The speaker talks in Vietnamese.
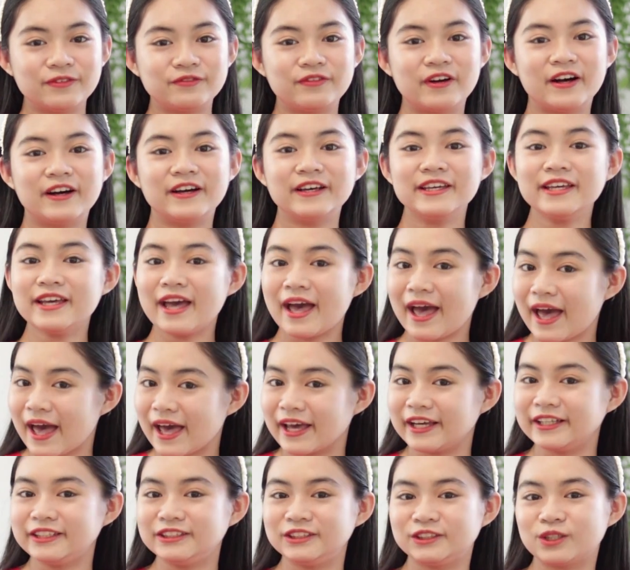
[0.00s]
với
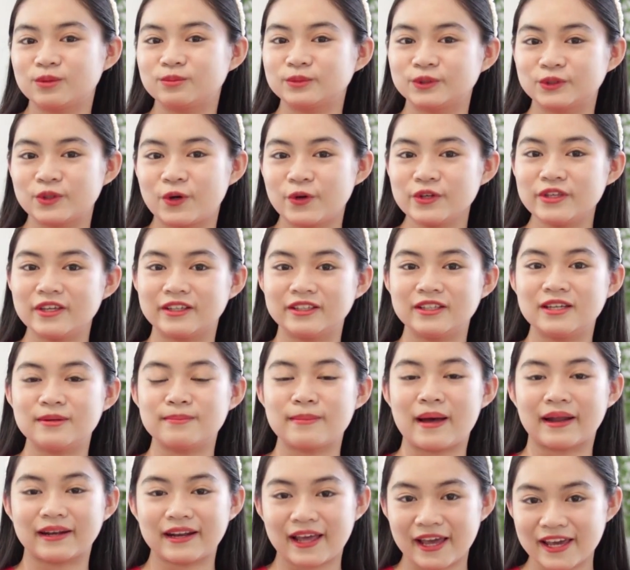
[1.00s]
hai trong số những
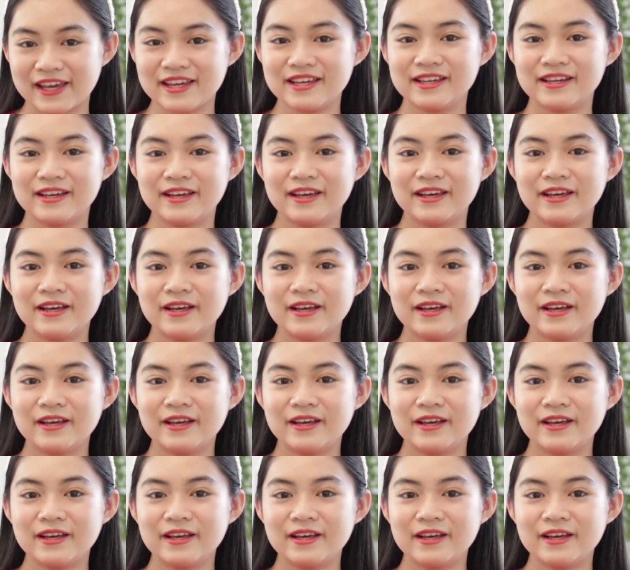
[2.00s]
gương mặt đấy.